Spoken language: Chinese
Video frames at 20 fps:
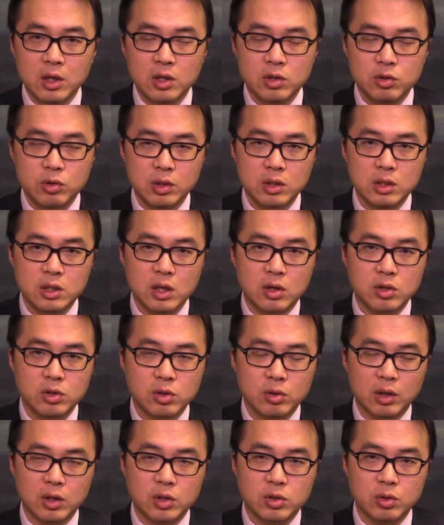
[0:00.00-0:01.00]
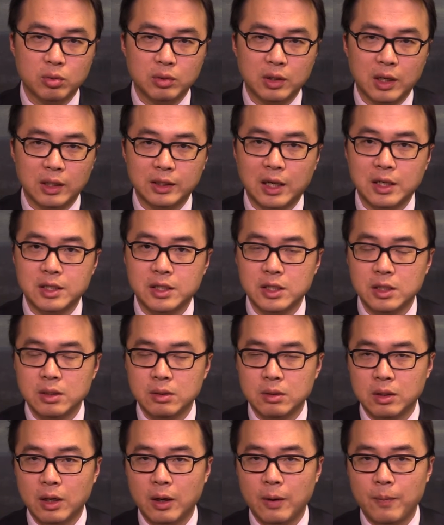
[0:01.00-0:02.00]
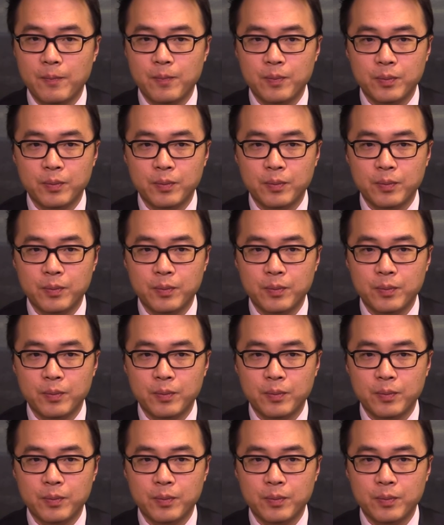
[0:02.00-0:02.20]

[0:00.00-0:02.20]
均遭受了重大打击啊。